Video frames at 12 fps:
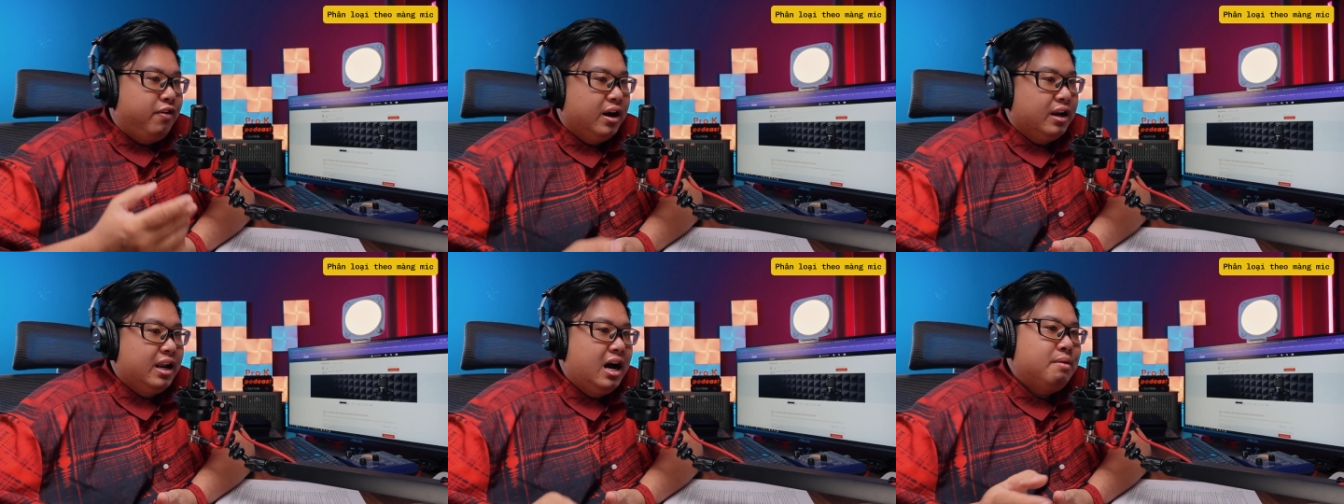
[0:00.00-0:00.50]

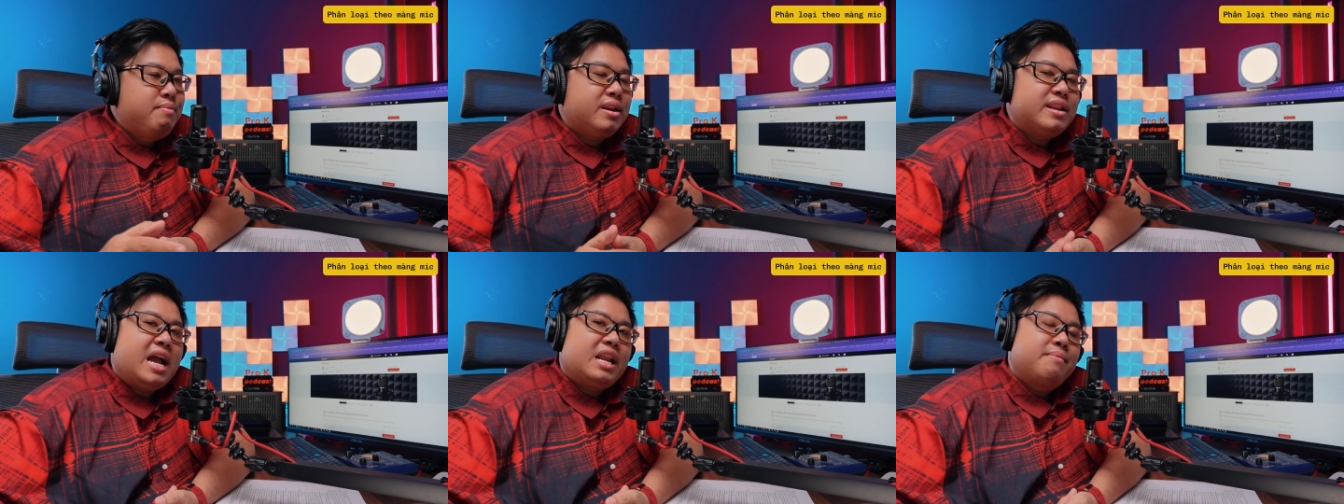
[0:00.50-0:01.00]
phần lớn
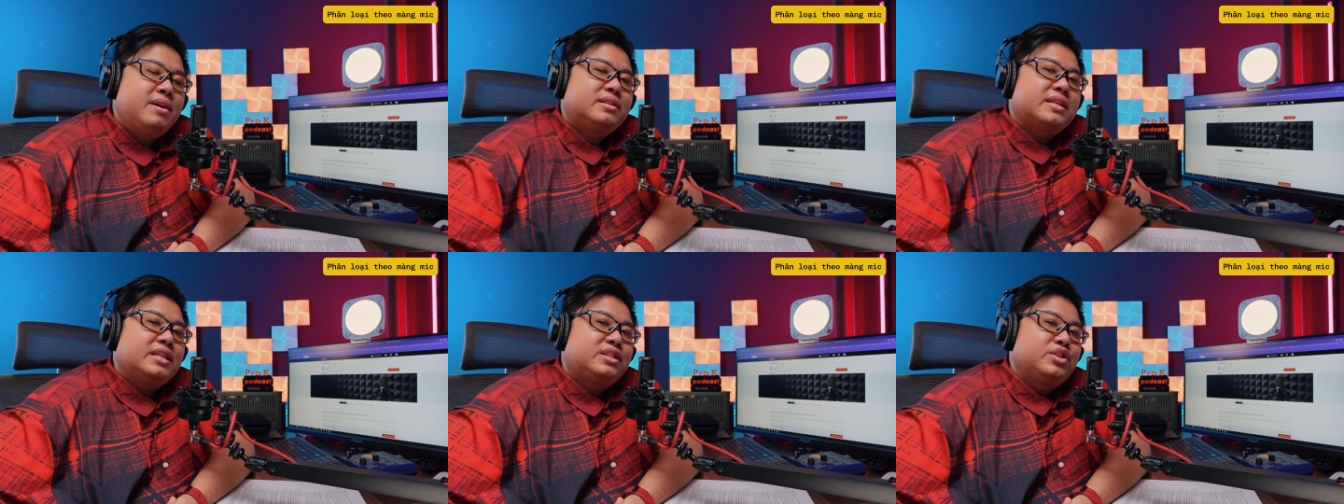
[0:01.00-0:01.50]
Mix
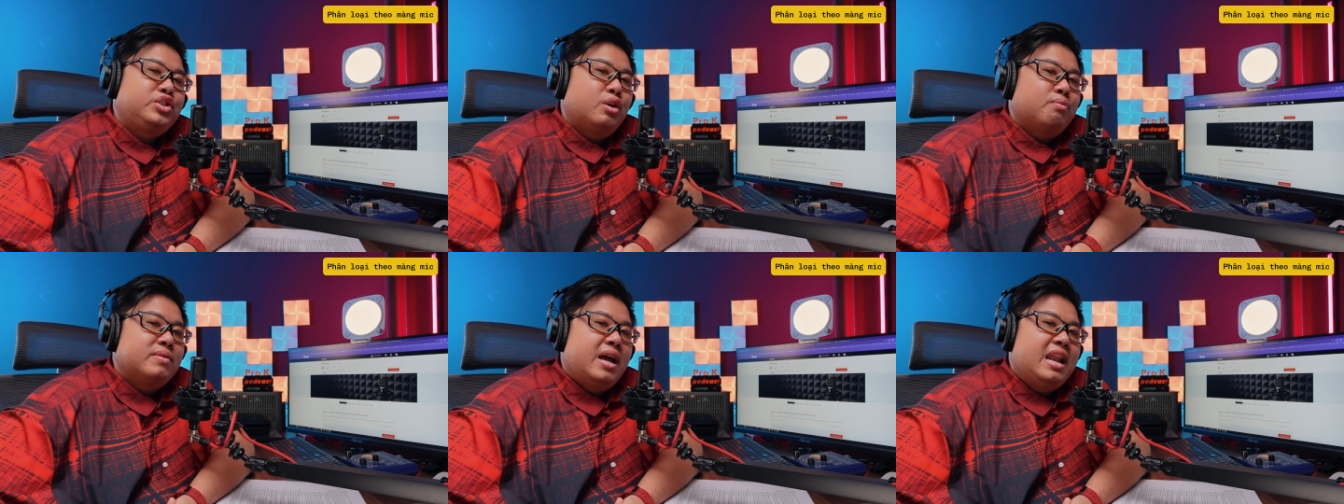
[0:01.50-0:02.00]
Dynamics sẽ sử
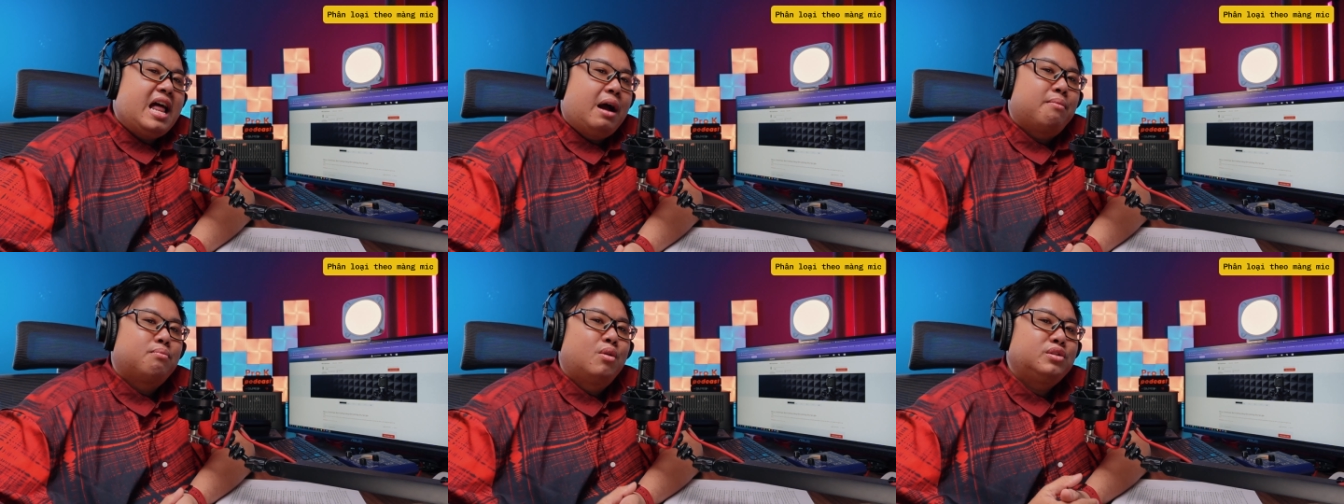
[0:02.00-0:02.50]
dụng để
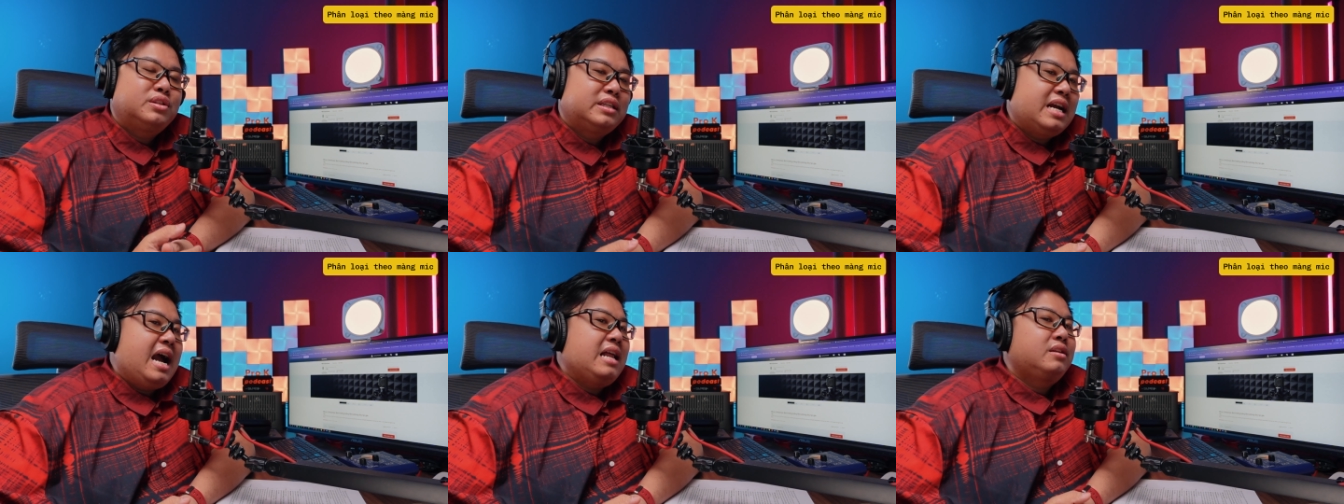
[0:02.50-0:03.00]
làm
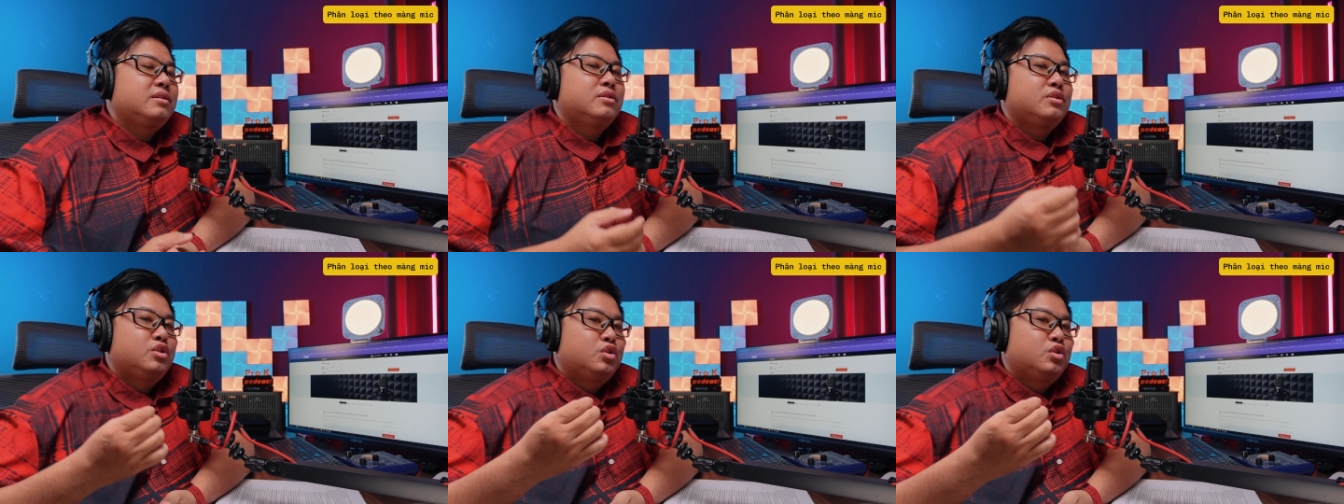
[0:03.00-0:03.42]
postcard,